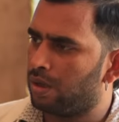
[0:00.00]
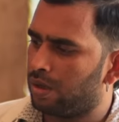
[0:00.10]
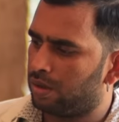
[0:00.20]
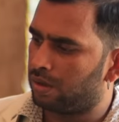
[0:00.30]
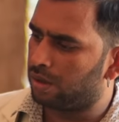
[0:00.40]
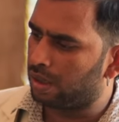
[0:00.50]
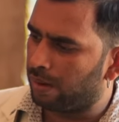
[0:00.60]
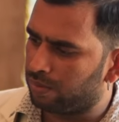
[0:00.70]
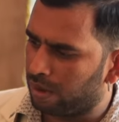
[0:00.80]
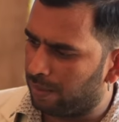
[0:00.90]
जिस
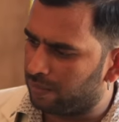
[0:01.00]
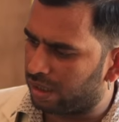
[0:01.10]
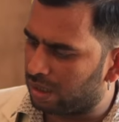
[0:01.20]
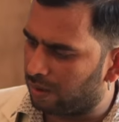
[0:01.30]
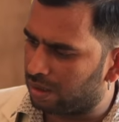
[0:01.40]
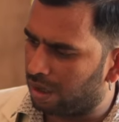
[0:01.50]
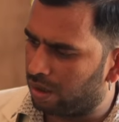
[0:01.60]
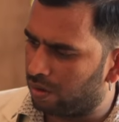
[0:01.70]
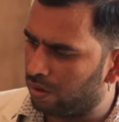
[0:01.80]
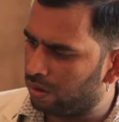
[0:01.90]
हिसाब से आप चाचा बता
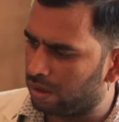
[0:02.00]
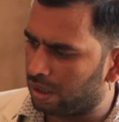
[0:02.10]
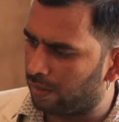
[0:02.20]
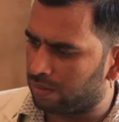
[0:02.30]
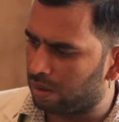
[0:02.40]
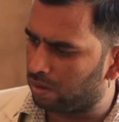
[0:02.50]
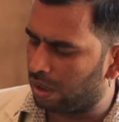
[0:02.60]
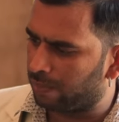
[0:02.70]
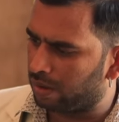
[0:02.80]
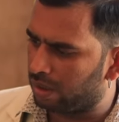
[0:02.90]
रहे हो इस हिसाब से तो
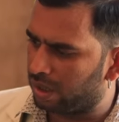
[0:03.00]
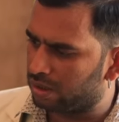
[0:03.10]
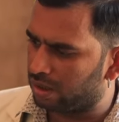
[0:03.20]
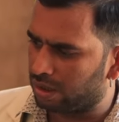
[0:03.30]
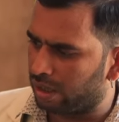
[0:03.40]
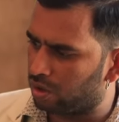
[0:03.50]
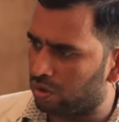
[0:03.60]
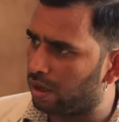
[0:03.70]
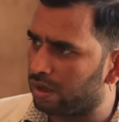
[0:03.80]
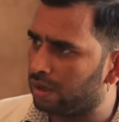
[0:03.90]
आपके लक्षण सारे
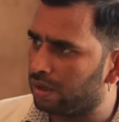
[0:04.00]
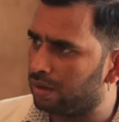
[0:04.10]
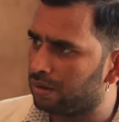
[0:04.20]
शुगर के हैं